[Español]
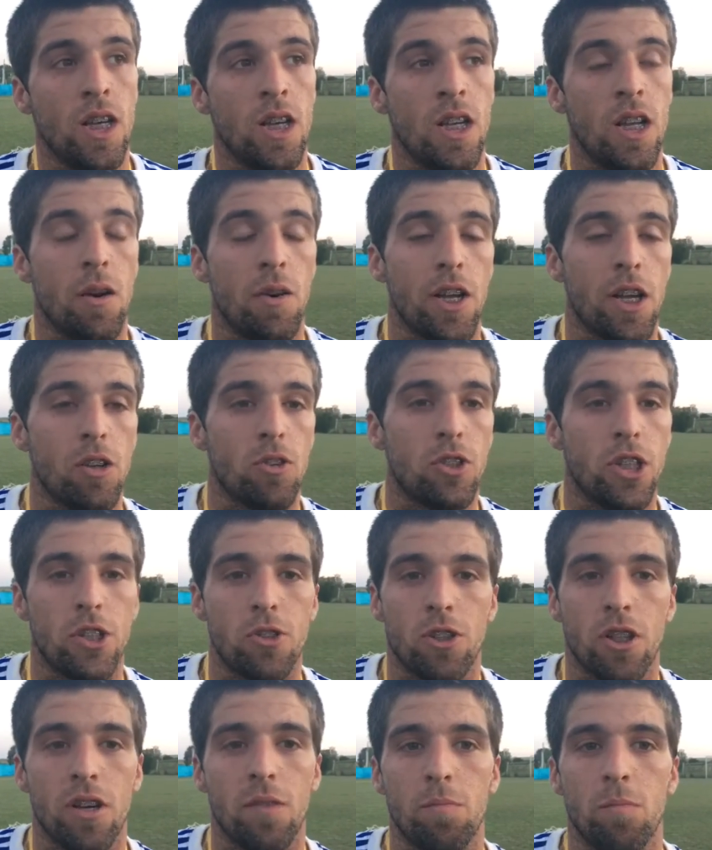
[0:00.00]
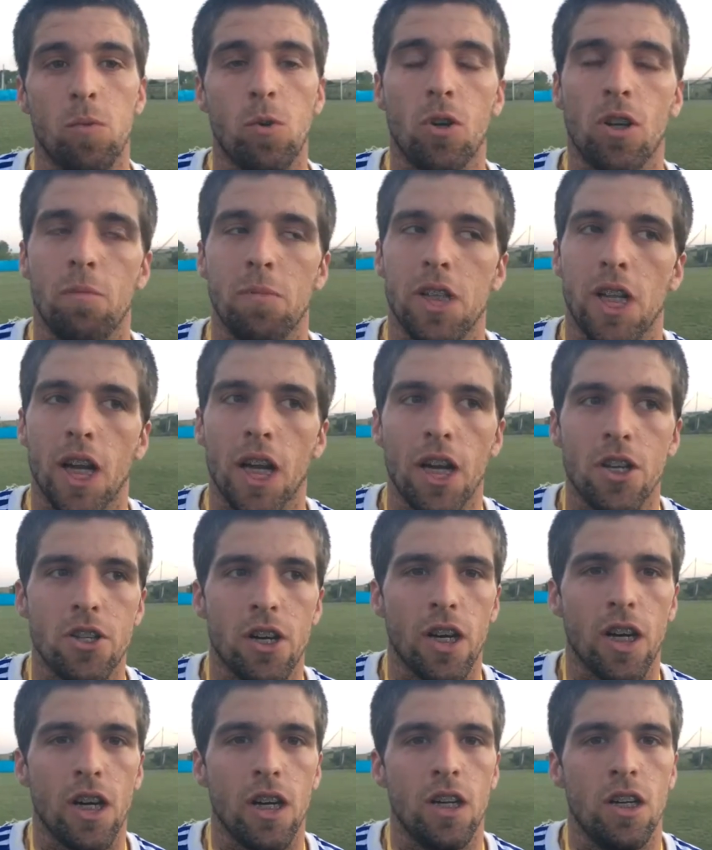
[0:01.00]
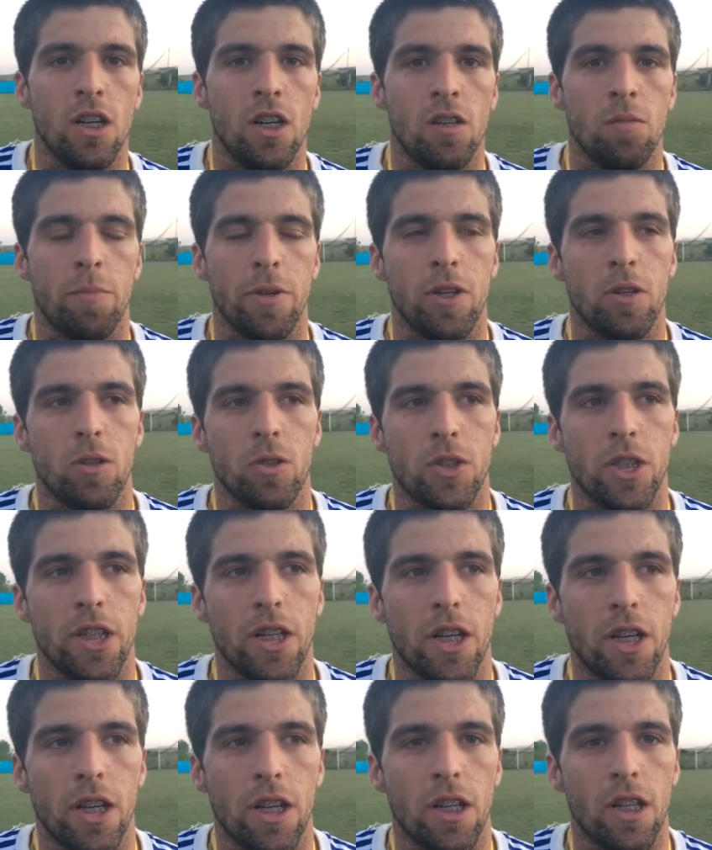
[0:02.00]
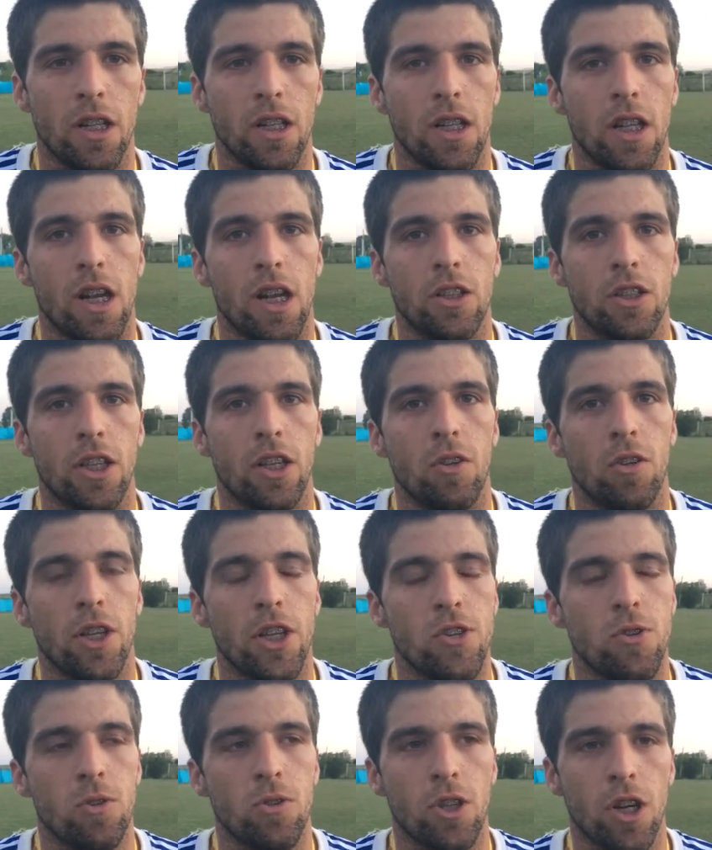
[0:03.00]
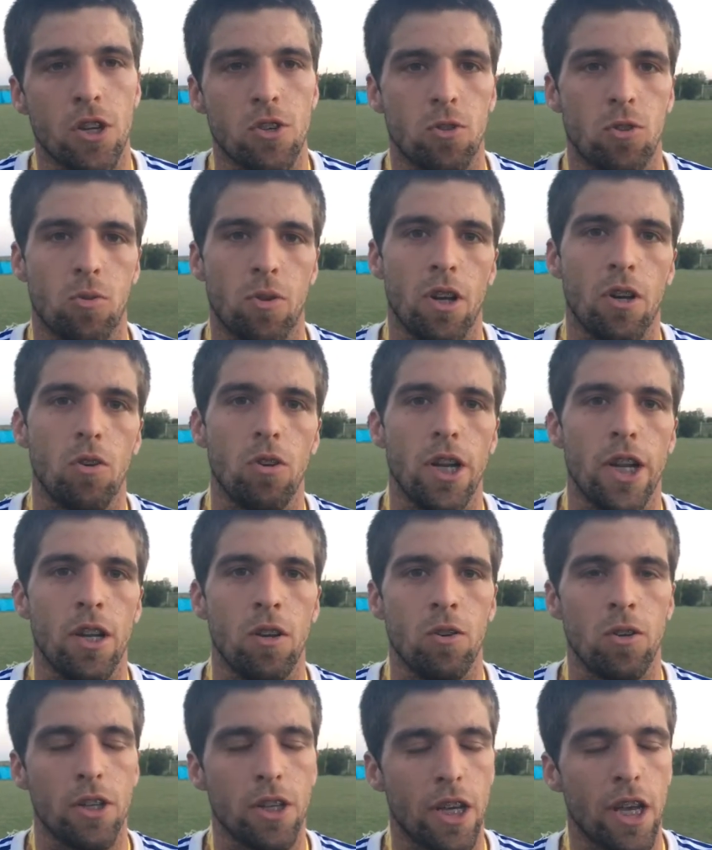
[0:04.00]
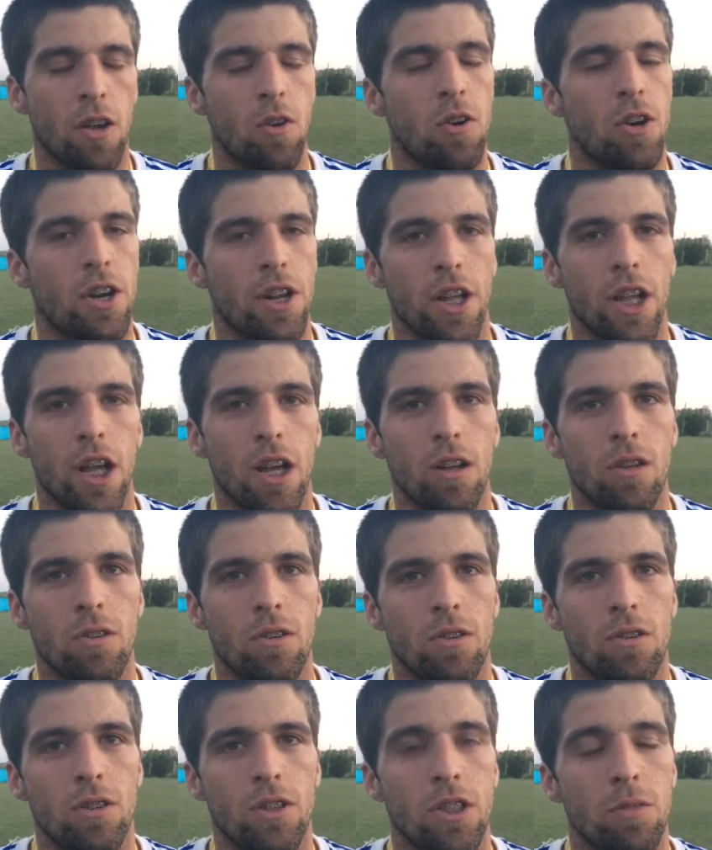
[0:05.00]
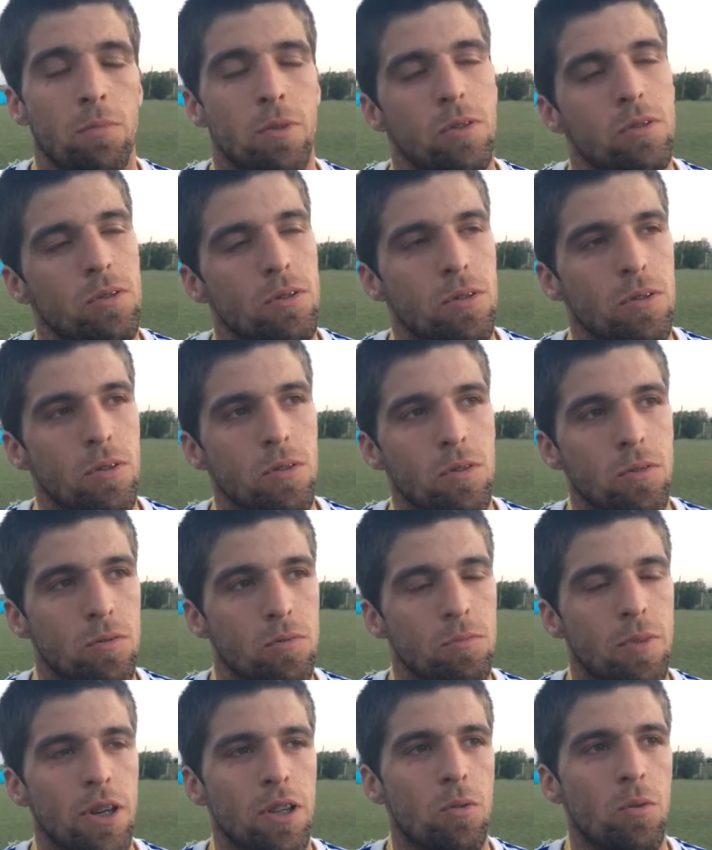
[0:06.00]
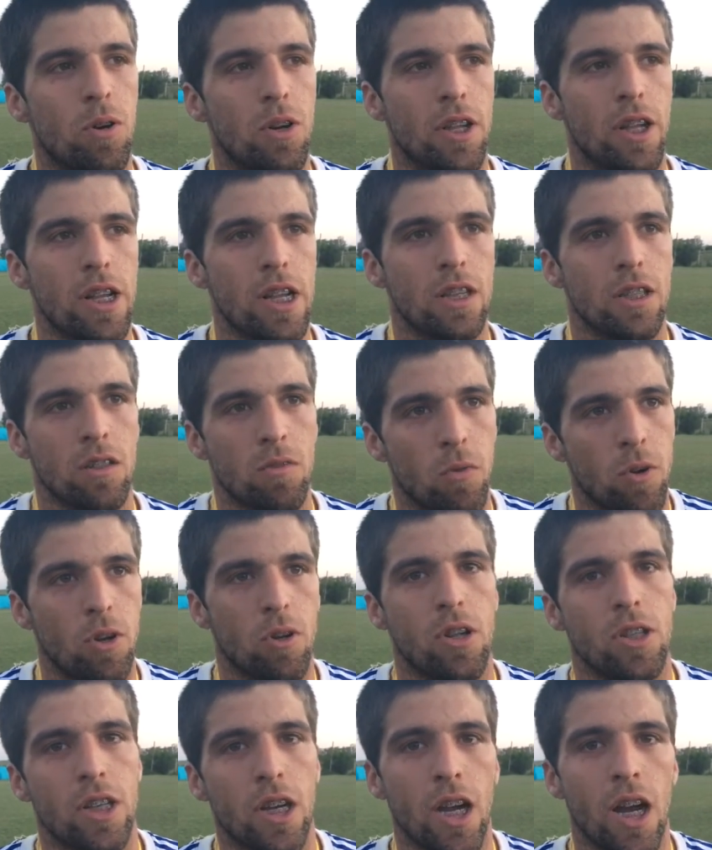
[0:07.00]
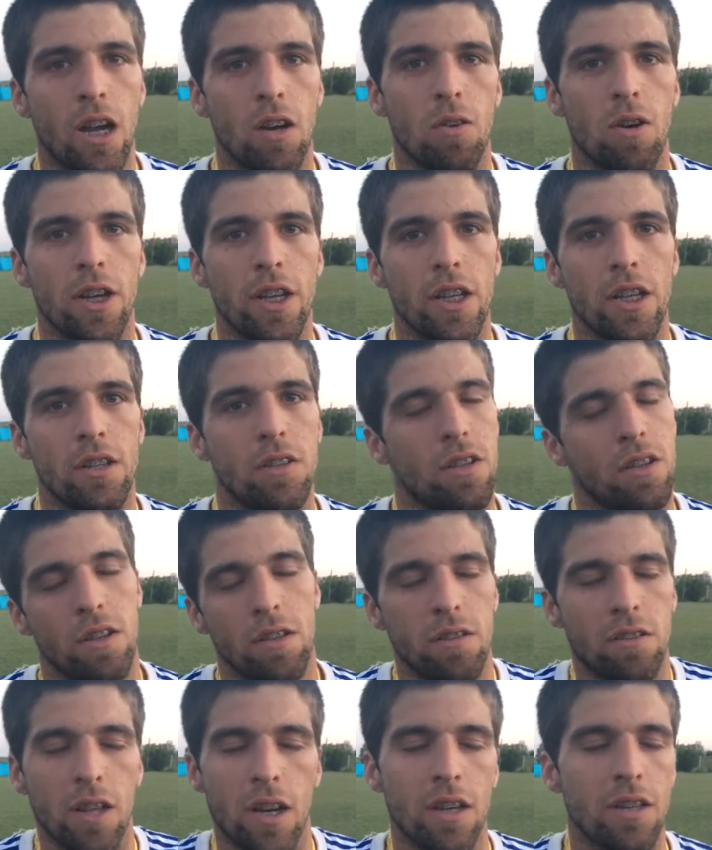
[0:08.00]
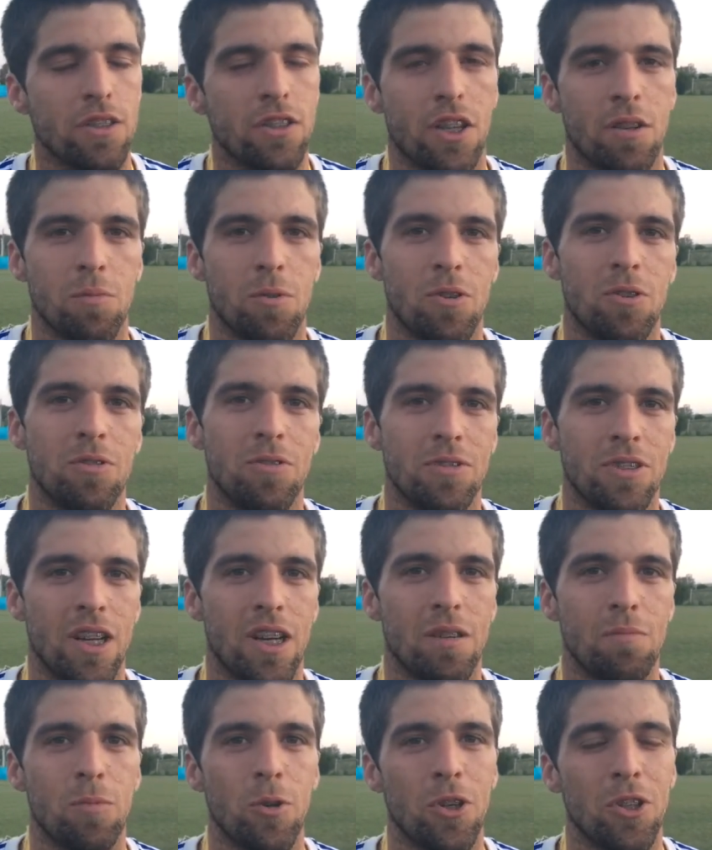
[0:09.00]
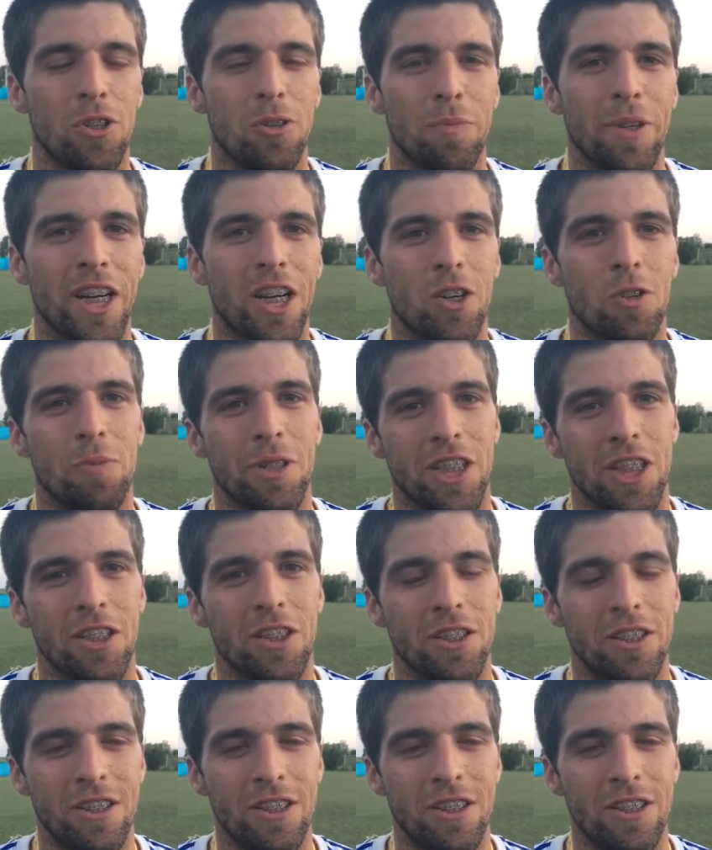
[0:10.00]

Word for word: La verdad que no sé, yo estaba un poco en la mitad de la cancha acá, pero sé que el delantero de ellos cayó sobre el colero y quedaron enredados y después un par de jugadores de Alianza fueron a sacarlo ahí y se, está, y se armó. Estaba un poquito picado el partido.